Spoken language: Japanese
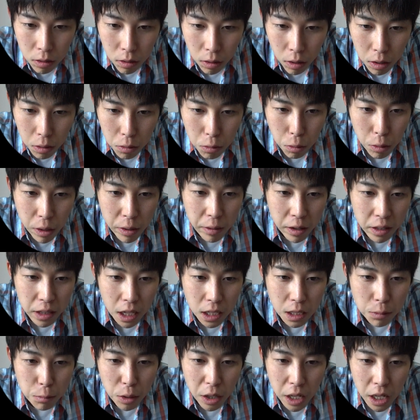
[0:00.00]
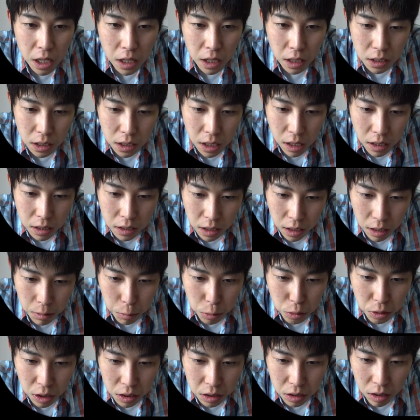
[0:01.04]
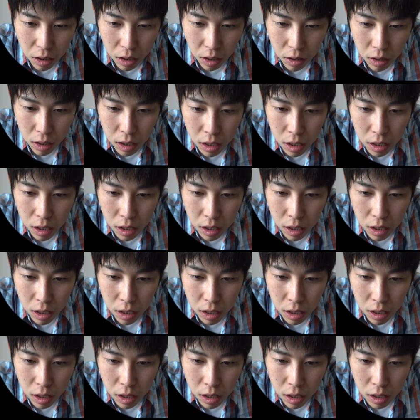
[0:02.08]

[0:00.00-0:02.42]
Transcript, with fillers: あれこれは何も変化してないんじゃないもしかして